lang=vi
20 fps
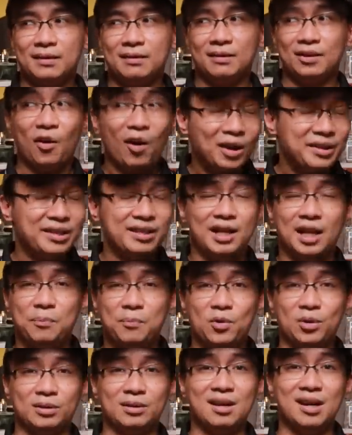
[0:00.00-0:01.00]
đó chỉ là
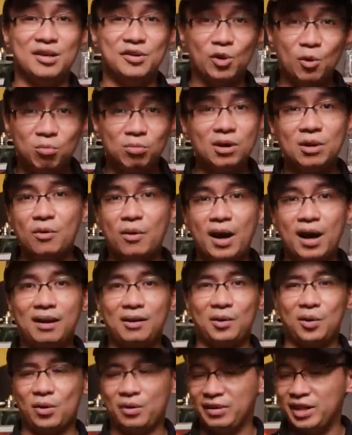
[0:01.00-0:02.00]
một người dùng nước hoa
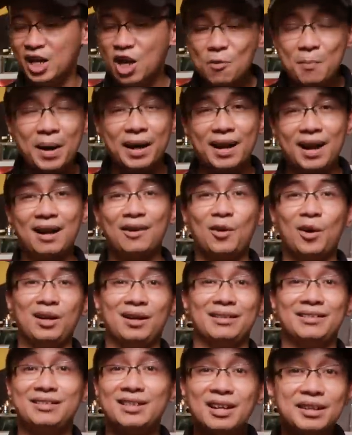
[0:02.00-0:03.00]
còn nếu mà đã gọi
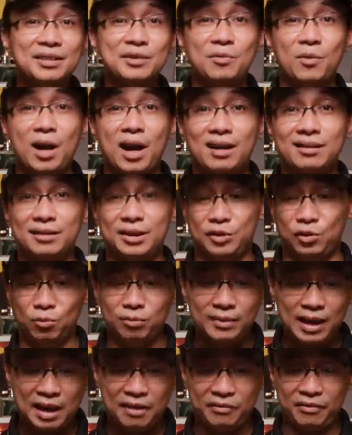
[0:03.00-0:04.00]
là chơi nước hoa thì chúng
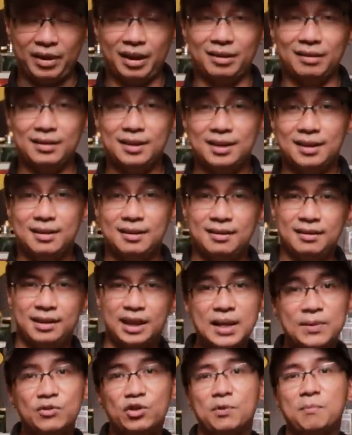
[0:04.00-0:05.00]
ta phải
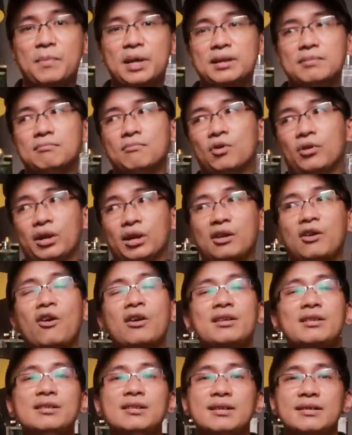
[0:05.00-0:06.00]
tìm cho mình một cái
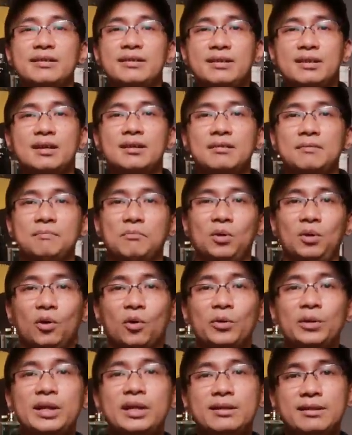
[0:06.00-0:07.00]
con đường riêng một
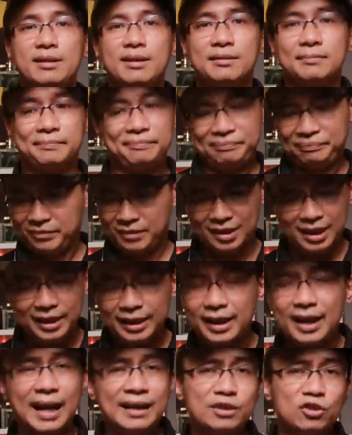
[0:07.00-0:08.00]
lối đi riêng đấy là
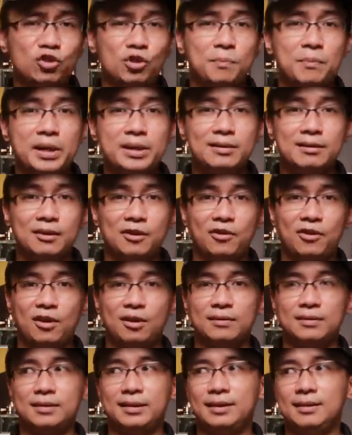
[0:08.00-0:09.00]
cá nhân của mình
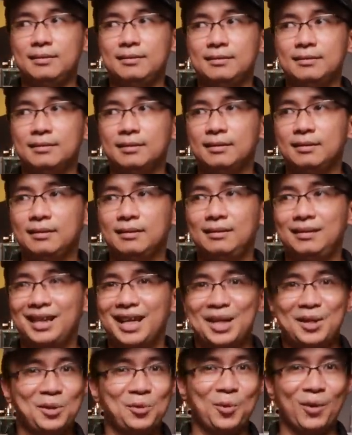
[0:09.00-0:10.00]
còn thì
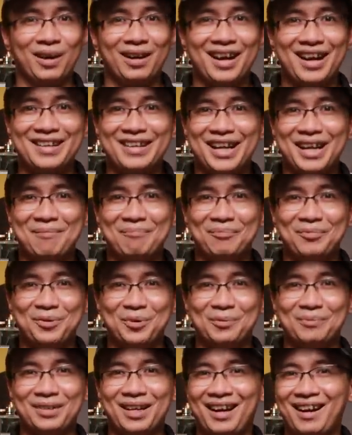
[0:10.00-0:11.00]
tiền của các anh em
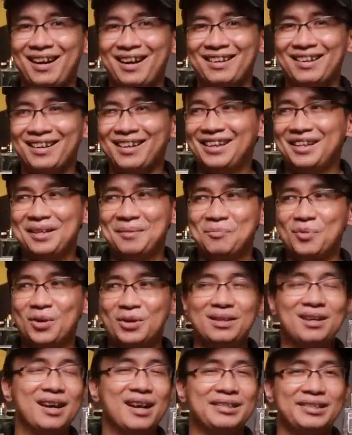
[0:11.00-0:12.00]
chúng ta
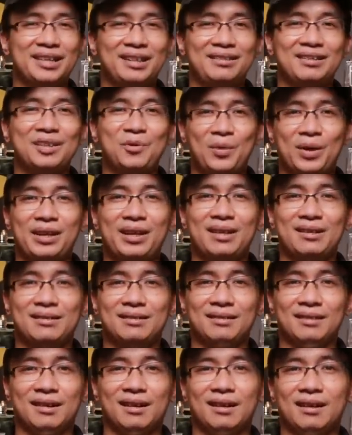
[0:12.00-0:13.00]
mỗi người sẽ tự quyết định
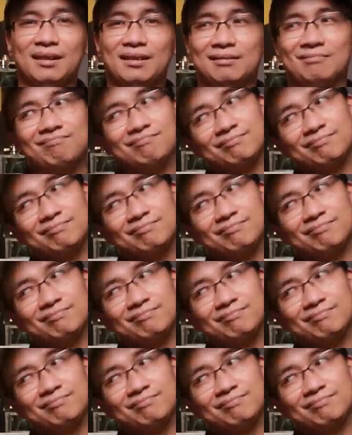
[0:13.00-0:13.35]
là